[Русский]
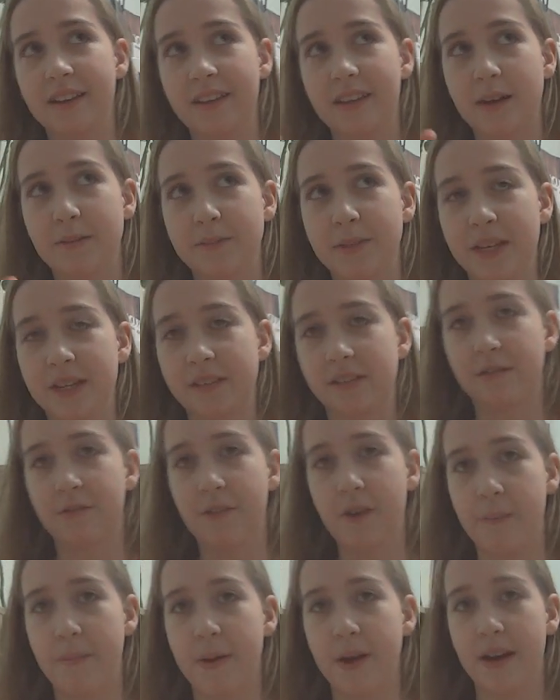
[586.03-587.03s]
Там есть
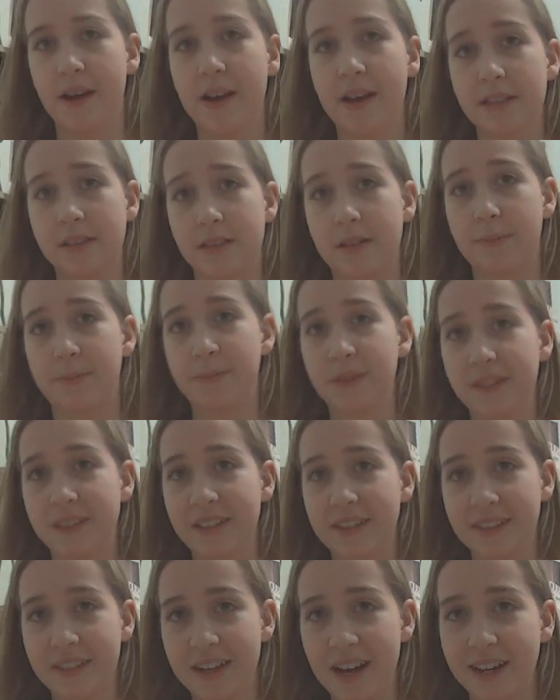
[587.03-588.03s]
выбор
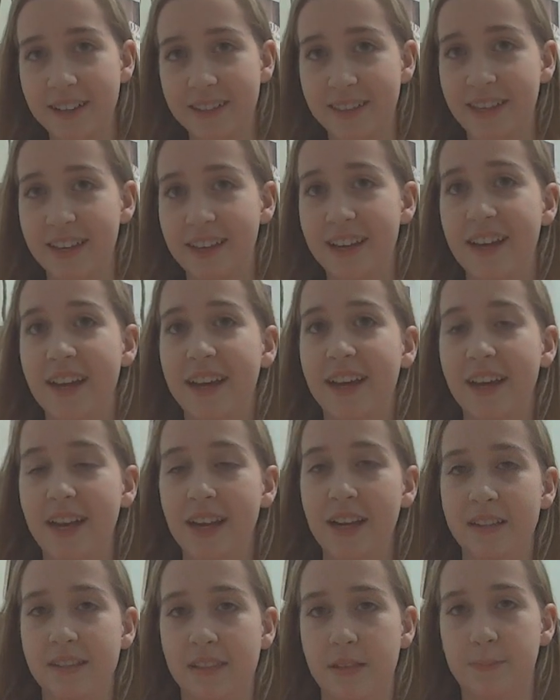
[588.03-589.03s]
заплатить картой
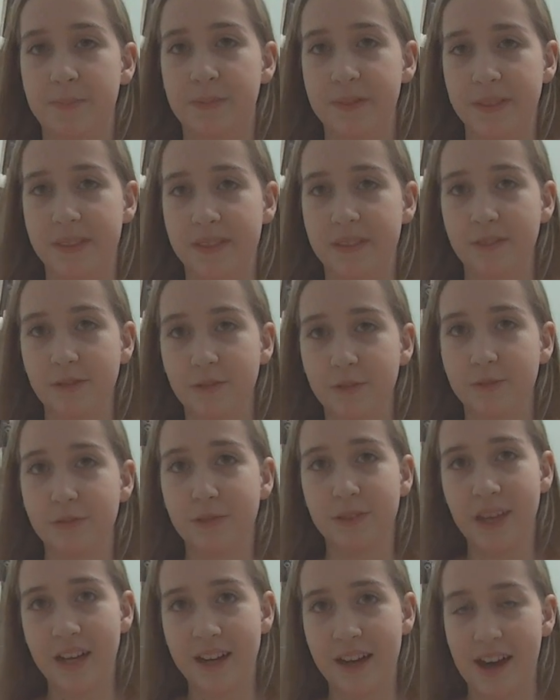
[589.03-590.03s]
или заплатить, ну,
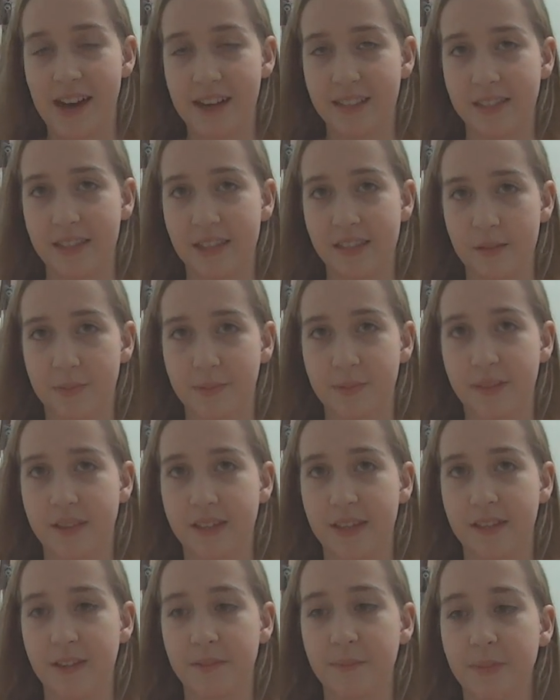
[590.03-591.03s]
на кассе
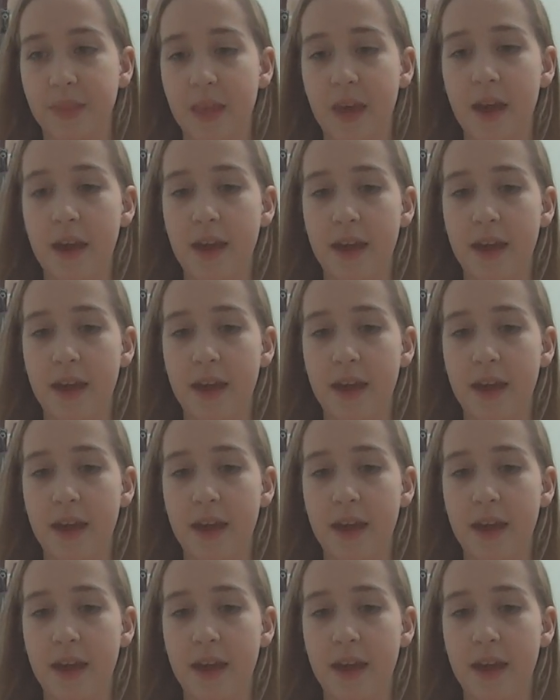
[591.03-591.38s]
заплатить. Угу.